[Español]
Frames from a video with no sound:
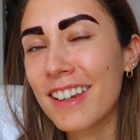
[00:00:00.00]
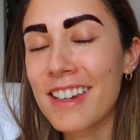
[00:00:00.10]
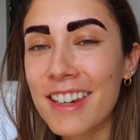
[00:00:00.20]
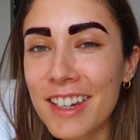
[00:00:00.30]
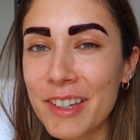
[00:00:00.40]

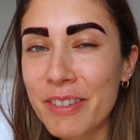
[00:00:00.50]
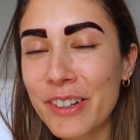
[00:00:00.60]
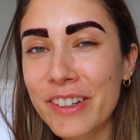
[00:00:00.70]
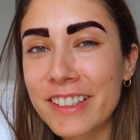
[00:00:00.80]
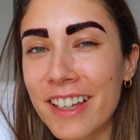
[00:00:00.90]
y
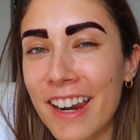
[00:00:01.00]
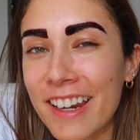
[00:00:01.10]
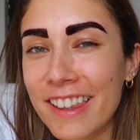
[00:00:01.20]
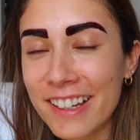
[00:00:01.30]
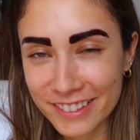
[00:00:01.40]
me lo quitaré
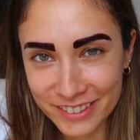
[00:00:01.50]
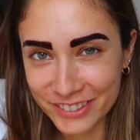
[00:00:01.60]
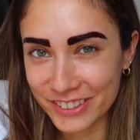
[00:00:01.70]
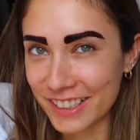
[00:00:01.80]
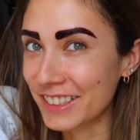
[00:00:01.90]
aquí delante de
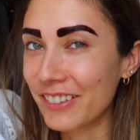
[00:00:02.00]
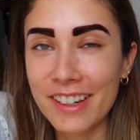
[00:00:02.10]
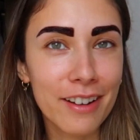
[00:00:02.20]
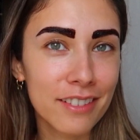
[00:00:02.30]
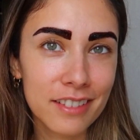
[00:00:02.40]
vosotras a
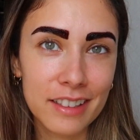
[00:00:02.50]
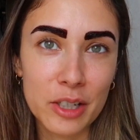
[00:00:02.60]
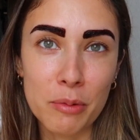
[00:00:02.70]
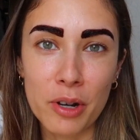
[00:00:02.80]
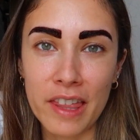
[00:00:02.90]
ver
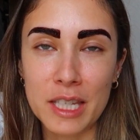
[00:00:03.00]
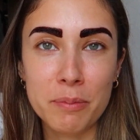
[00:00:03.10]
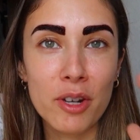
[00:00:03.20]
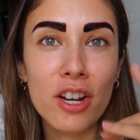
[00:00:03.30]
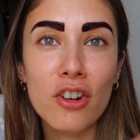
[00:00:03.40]
cómo queda.
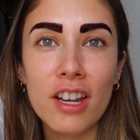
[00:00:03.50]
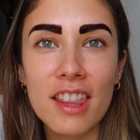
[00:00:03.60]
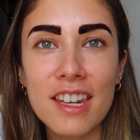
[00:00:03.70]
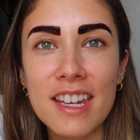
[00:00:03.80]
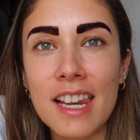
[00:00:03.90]
Espero que no
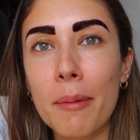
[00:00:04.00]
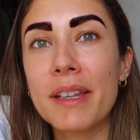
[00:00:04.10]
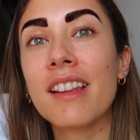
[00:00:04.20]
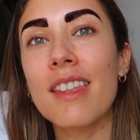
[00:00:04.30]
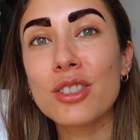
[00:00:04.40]
quede ni la
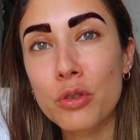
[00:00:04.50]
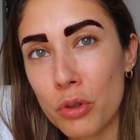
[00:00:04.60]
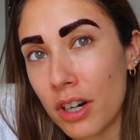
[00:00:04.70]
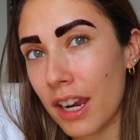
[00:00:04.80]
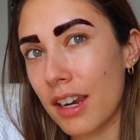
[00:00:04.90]
mitad de
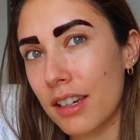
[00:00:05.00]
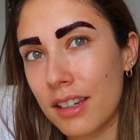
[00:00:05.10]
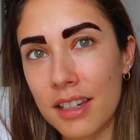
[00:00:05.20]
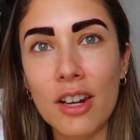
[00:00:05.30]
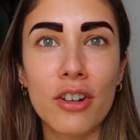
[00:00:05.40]
oscuro que,
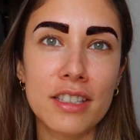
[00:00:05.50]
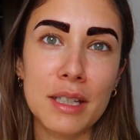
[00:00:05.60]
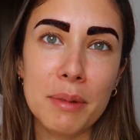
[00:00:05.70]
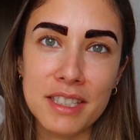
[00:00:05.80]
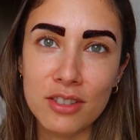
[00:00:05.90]
lo que
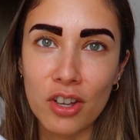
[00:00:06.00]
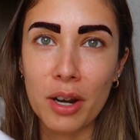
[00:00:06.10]
está pasando